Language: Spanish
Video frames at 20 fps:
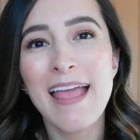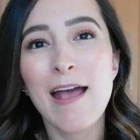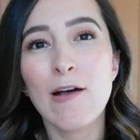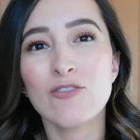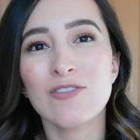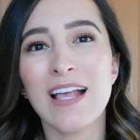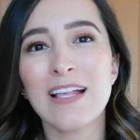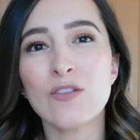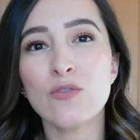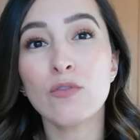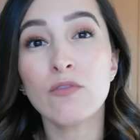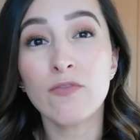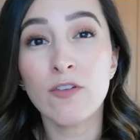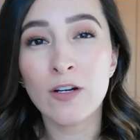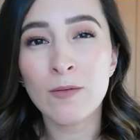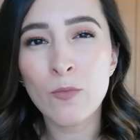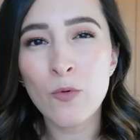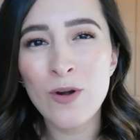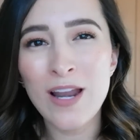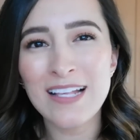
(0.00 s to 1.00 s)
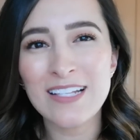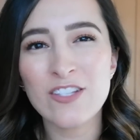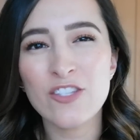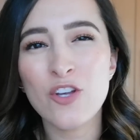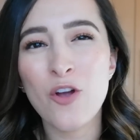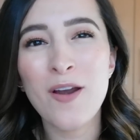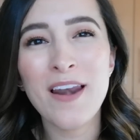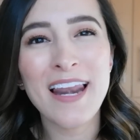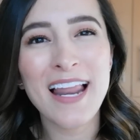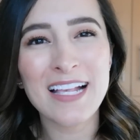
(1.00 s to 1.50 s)
O sea, su
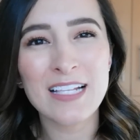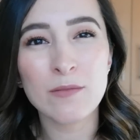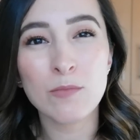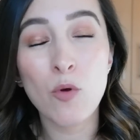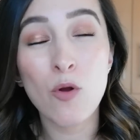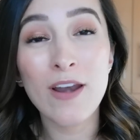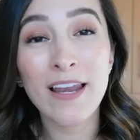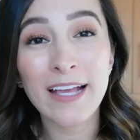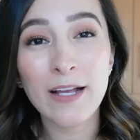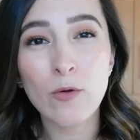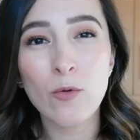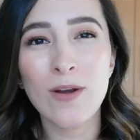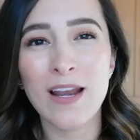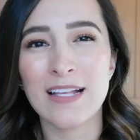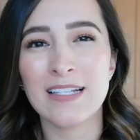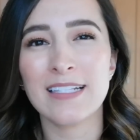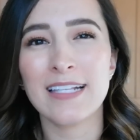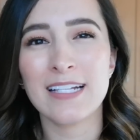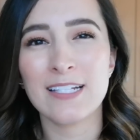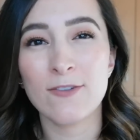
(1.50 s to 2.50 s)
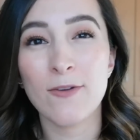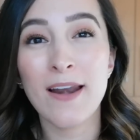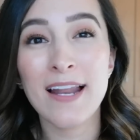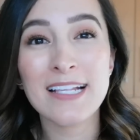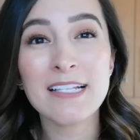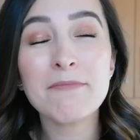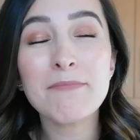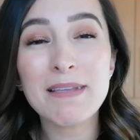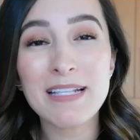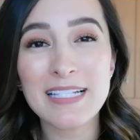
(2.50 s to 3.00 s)
formulación, las moléculas que son
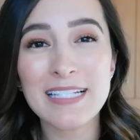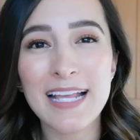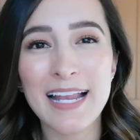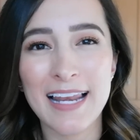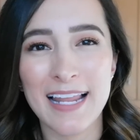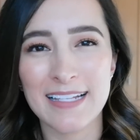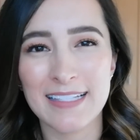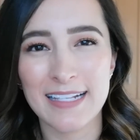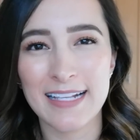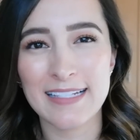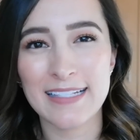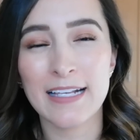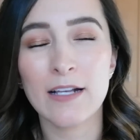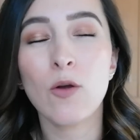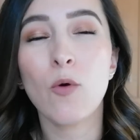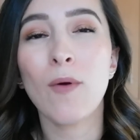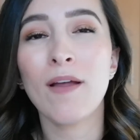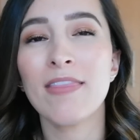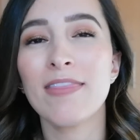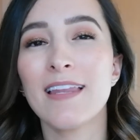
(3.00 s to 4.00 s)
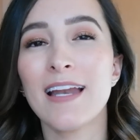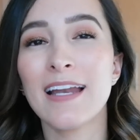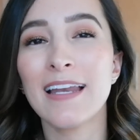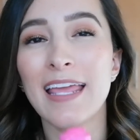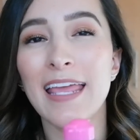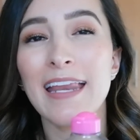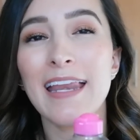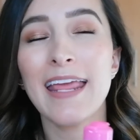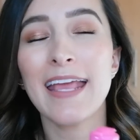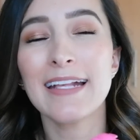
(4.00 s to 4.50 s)
las micelas que se encuentran
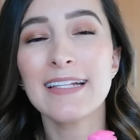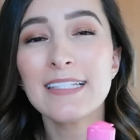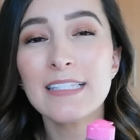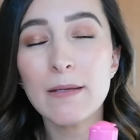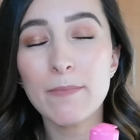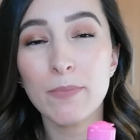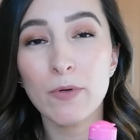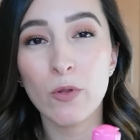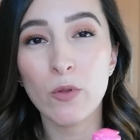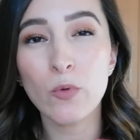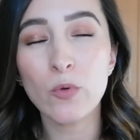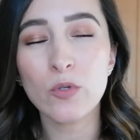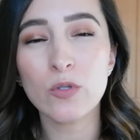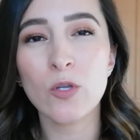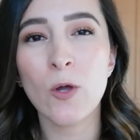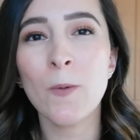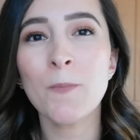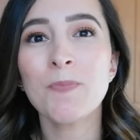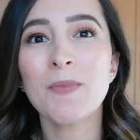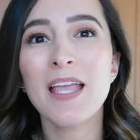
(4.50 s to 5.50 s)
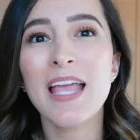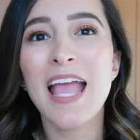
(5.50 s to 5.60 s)
en este producto,